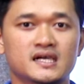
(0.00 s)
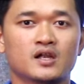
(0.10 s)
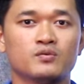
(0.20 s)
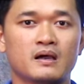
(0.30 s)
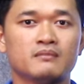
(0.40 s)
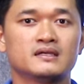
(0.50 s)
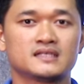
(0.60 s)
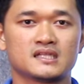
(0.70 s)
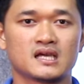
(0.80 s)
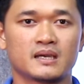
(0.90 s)
Jangan lupa
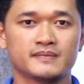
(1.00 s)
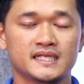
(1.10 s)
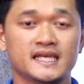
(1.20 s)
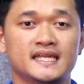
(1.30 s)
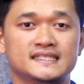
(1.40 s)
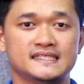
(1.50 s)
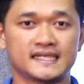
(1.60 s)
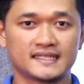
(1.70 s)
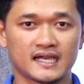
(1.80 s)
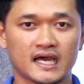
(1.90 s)
baca selengkapnya di edisi
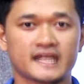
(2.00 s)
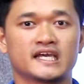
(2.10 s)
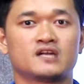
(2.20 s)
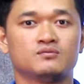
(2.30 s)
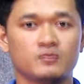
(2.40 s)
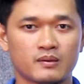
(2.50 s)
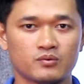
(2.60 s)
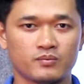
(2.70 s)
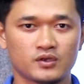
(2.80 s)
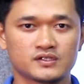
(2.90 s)
cetak harian umum
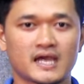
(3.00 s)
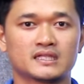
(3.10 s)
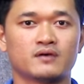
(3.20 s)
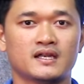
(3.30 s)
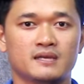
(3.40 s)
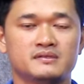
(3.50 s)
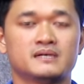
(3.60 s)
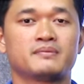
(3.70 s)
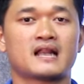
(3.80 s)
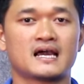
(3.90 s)
Lampung Pos atau Anda
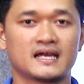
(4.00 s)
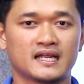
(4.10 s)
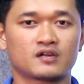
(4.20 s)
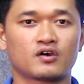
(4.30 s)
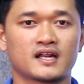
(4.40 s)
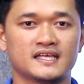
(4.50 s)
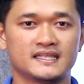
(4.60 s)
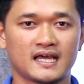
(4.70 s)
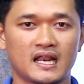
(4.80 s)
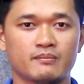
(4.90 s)
bisa berlangganan koran digital